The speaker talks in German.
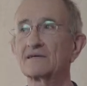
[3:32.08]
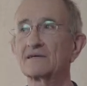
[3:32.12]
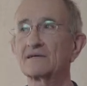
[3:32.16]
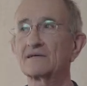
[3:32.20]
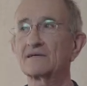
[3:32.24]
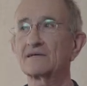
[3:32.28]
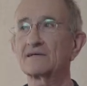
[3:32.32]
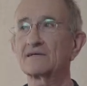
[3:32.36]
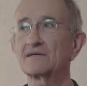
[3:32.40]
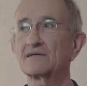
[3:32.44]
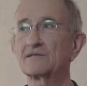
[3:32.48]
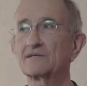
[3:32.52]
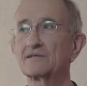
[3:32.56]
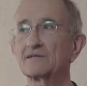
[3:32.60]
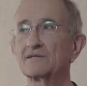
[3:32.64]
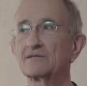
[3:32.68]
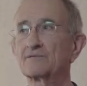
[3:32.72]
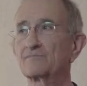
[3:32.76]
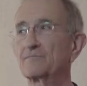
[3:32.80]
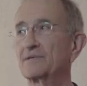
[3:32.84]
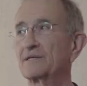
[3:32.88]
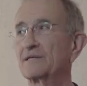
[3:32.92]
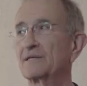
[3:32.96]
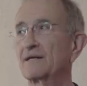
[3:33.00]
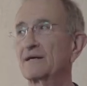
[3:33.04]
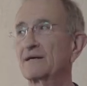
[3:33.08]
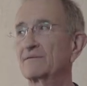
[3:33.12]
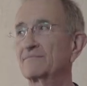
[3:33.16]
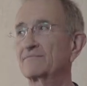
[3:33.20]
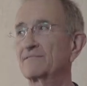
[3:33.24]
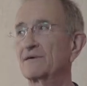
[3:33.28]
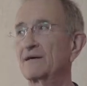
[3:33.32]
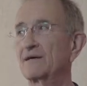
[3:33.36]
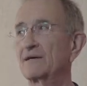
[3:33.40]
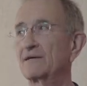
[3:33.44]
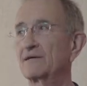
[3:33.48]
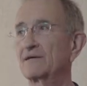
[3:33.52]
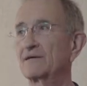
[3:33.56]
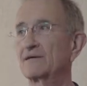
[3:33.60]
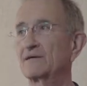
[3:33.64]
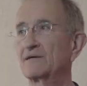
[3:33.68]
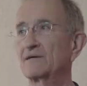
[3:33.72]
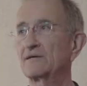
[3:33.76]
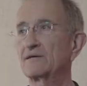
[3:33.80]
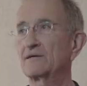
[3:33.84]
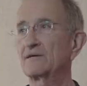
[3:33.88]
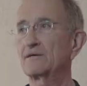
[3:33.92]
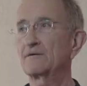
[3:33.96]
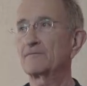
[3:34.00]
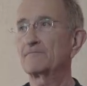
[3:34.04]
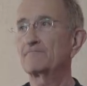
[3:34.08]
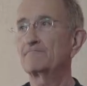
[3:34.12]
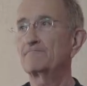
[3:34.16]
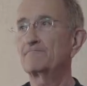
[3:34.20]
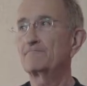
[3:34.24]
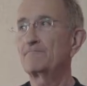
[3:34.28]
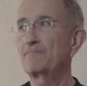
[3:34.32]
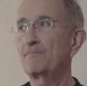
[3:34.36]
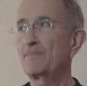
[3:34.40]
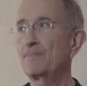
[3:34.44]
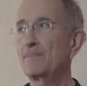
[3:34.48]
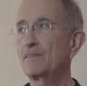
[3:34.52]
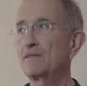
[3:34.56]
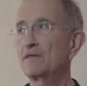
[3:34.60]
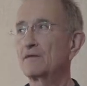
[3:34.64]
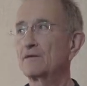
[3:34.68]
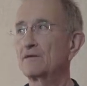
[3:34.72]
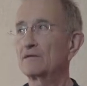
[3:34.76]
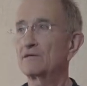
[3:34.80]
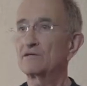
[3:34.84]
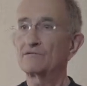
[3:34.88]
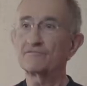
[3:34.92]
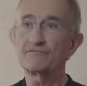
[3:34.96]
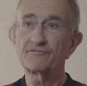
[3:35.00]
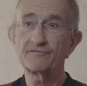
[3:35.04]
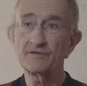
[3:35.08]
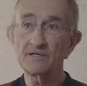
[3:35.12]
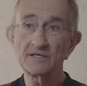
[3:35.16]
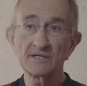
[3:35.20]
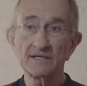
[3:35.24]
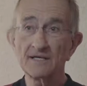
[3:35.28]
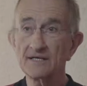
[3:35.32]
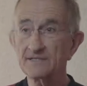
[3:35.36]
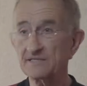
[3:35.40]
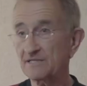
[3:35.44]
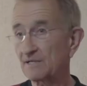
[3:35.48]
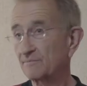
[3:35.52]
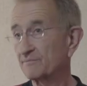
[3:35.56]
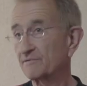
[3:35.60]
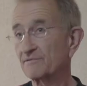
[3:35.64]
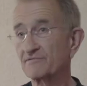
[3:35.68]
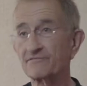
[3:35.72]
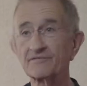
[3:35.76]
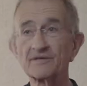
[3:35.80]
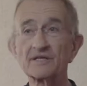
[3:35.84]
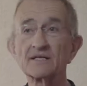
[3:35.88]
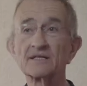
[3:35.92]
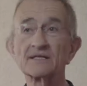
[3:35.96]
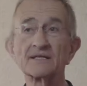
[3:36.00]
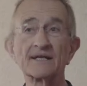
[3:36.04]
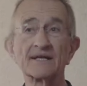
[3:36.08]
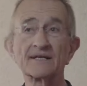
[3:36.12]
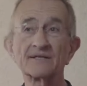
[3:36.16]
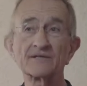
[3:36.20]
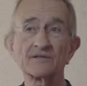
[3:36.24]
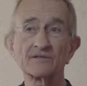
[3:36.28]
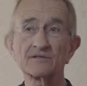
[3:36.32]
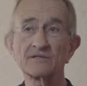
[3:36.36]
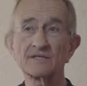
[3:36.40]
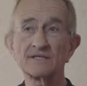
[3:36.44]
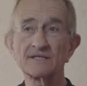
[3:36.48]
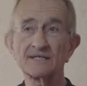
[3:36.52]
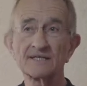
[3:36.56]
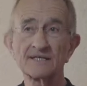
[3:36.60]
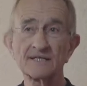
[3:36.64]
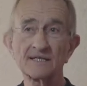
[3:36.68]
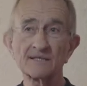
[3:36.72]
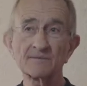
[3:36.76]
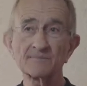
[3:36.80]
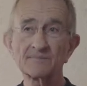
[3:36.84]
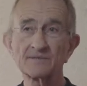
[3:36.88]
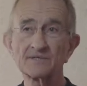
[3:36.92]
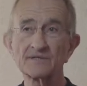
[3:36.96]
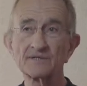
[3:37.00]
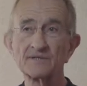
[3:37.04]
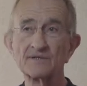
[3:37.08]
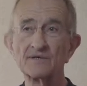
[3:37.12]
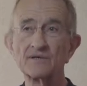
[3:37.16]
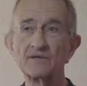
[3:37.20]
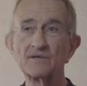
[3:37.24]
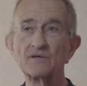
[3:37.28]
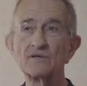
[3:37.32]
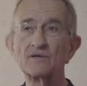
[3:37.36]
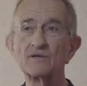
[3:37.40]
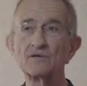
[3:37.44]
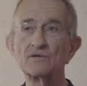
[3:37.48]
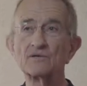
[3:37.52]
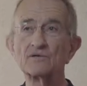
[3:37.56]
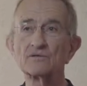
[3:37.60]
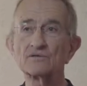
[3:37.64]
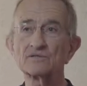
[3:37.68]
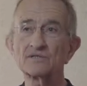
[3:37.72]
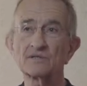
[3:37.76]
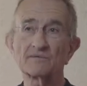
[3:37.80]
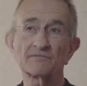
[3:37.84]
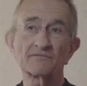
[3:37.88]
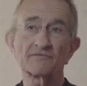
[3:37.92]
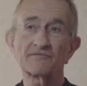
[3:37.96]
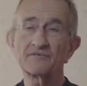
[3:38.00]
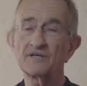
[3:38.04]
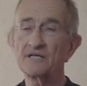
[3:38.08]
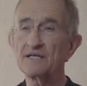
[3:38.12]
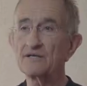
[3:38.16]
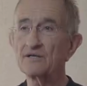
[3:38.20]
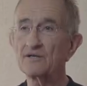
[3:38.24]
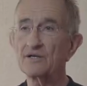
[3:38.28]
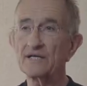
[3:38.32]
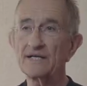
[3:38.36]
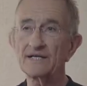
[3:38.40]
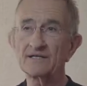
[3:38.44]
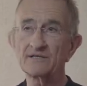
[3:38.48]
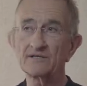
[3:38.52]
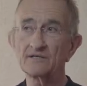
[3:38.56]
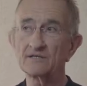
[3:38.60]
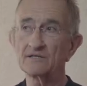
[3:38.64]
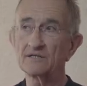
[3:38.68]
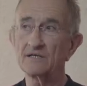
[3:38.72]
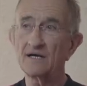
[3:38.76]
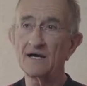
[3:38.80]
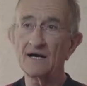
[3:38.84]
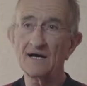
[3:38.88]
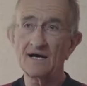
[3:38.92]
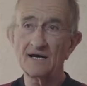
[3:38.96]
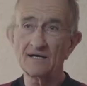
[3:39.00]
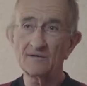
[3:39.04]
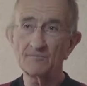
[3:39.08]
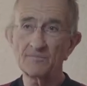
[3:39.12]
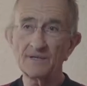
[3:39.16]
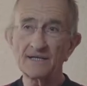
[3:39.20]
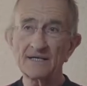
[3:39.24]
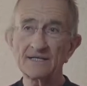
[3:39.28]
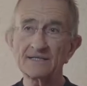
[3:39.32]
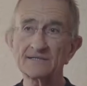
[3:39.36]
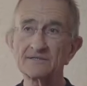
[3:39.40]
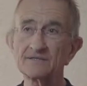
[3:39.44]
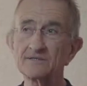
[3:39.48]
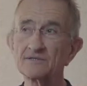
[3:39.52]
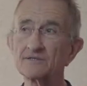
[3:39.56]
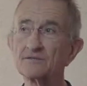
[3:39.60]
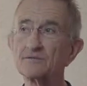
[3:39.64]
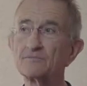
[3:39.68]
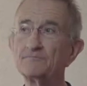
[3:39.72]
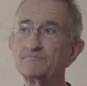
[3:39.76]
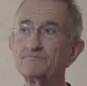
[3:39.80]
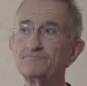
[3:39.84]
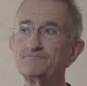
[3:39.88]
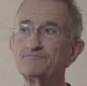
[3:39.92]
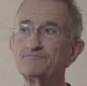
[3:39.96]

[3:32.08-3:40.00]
äh, ich bin einfach äh, in vielen, ich habe in vielen Ländern gelebt, ich habe in vielen Ländern gearbeitet